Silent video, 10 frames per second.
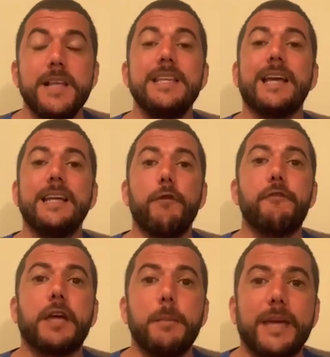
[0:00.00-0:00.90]
E aí eu
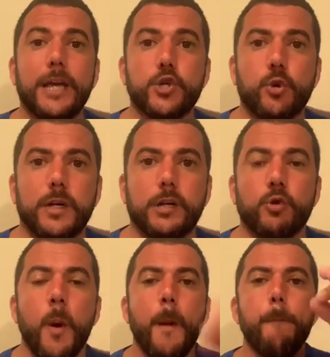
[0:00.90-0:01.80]
fiquei me
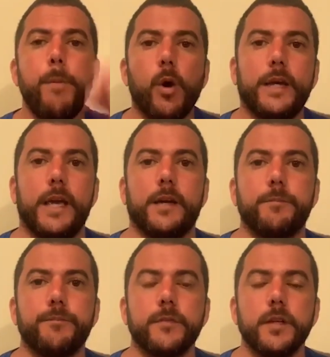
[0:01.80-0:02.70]
questionando, por quê?